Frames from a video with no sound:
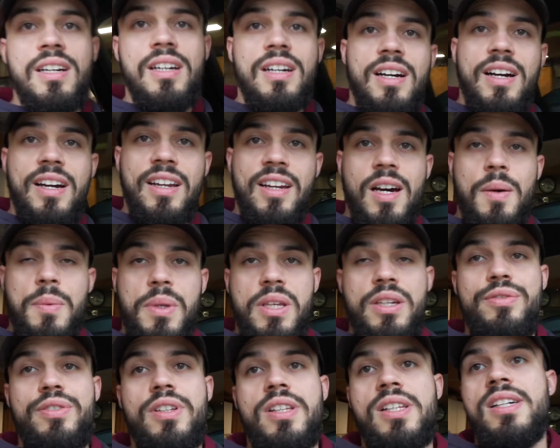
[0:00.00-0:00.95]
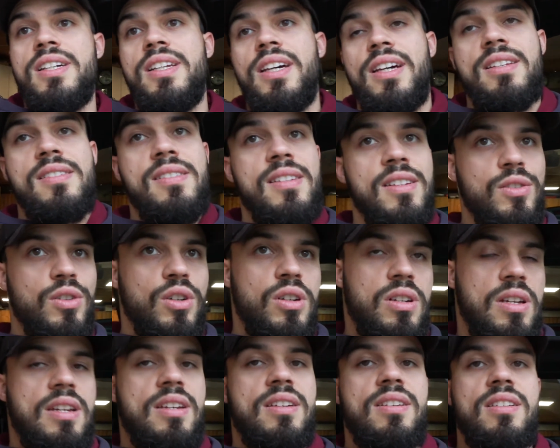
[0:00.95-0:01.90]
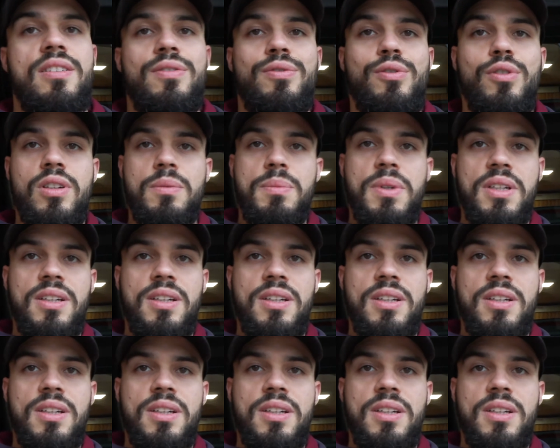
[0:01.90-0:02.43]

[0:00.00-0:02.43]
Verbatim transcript: Eine AMG-Felge, der Rest liegt noch da vorne im